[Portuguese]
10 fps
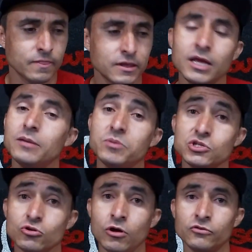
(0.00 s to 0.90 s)
que ele
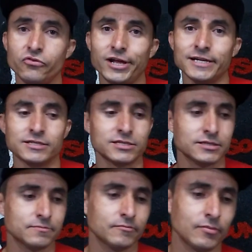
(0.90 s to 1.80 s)
pediu no alto-falante.
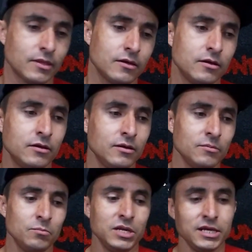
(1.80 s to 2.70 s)

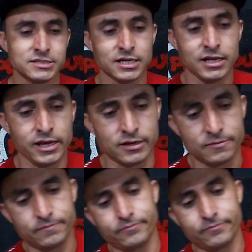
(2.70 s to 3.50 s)
Beleza, galera?